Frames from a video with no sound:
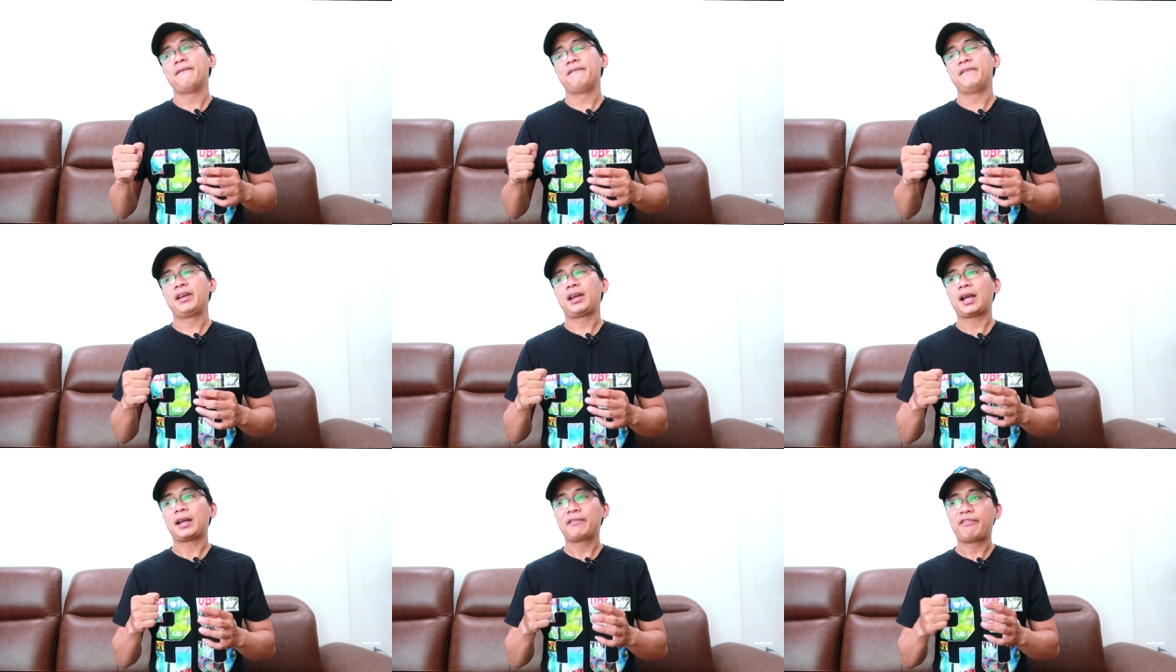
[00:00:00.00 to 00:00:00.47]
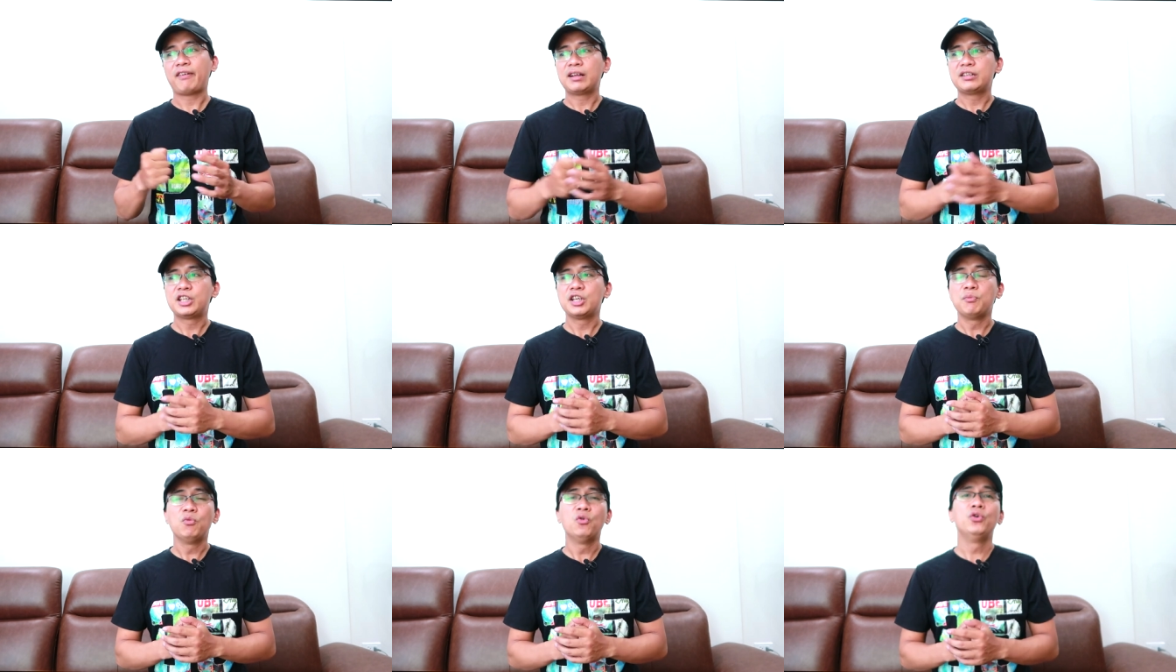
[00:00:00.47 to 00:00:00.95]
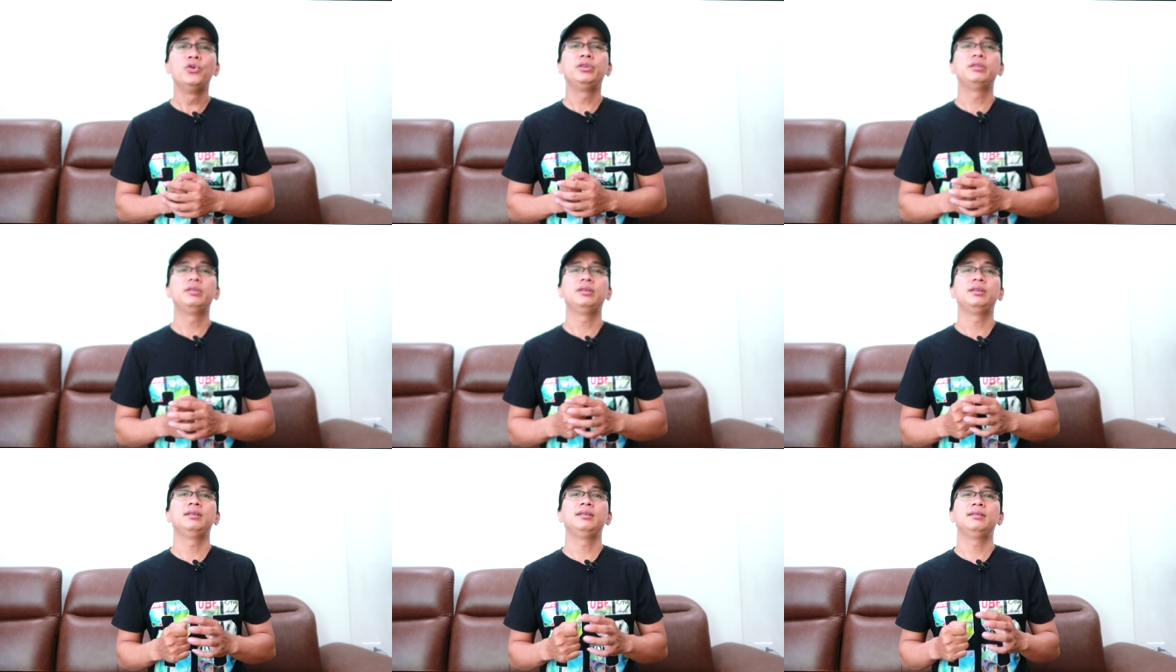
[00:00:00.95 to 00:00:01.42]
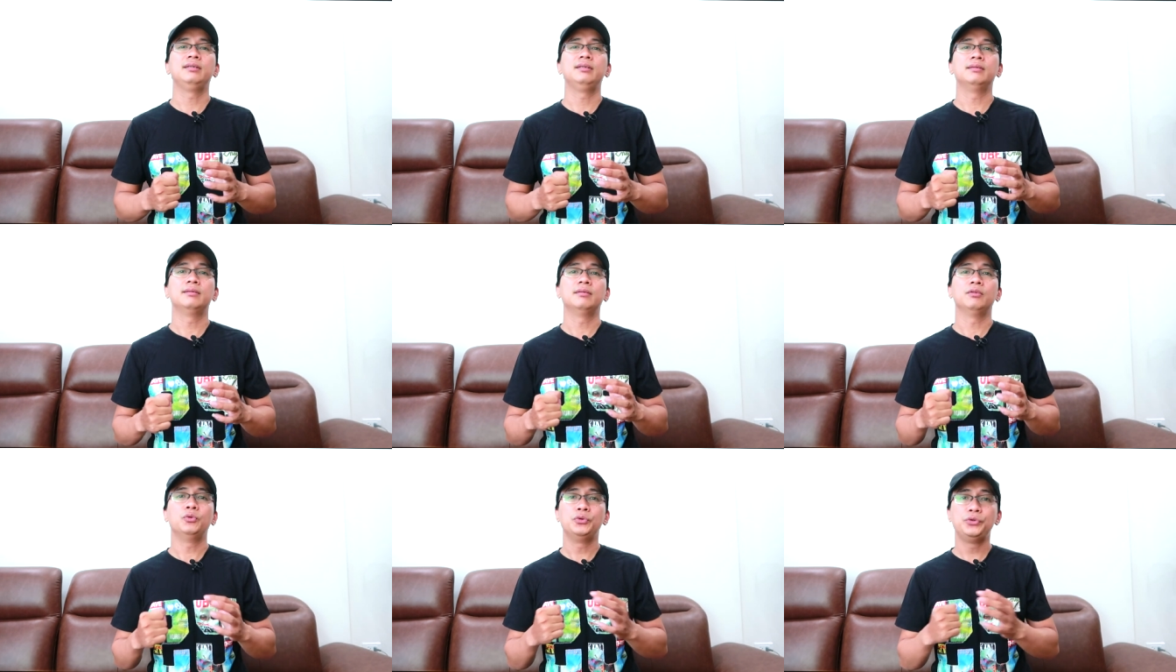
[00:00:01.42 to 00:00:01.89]
về cách pha chế mùi thì
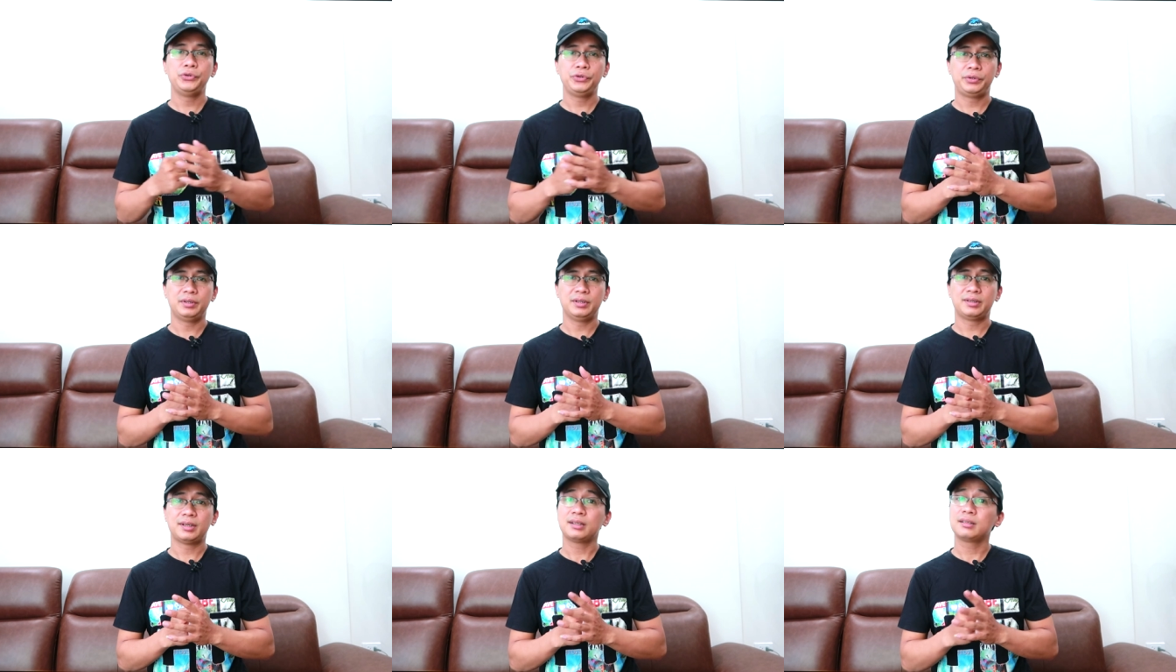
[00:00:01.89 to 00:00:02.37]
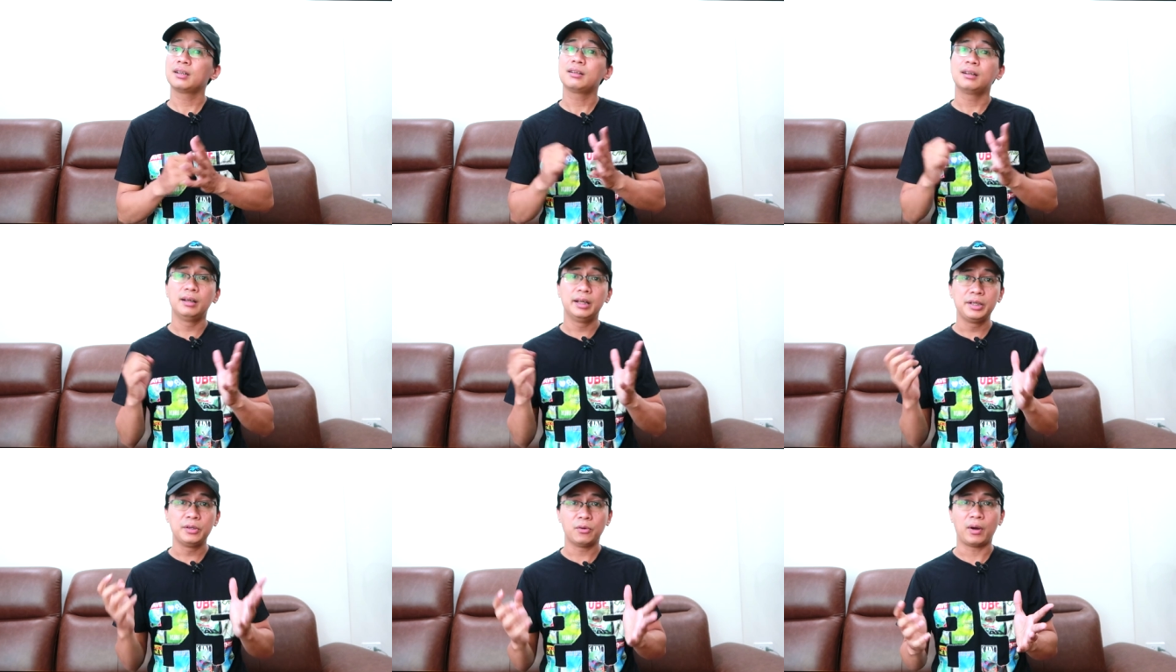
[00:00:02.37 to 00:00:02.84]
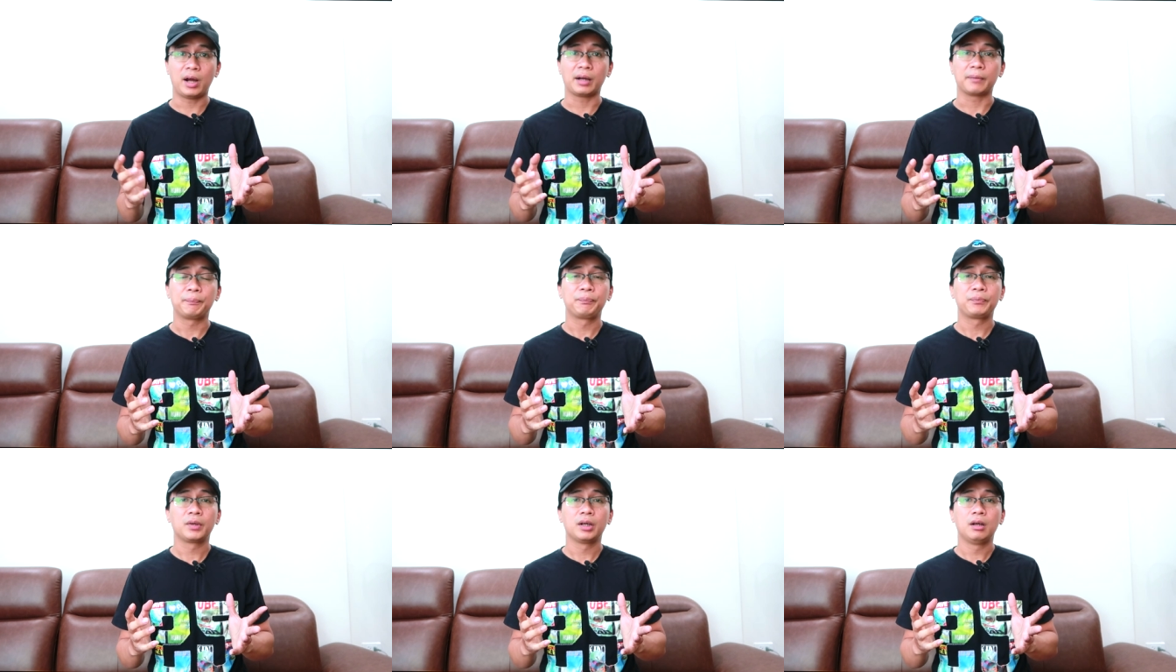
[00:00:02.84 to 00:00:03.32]
oud rất rất là linh hoạt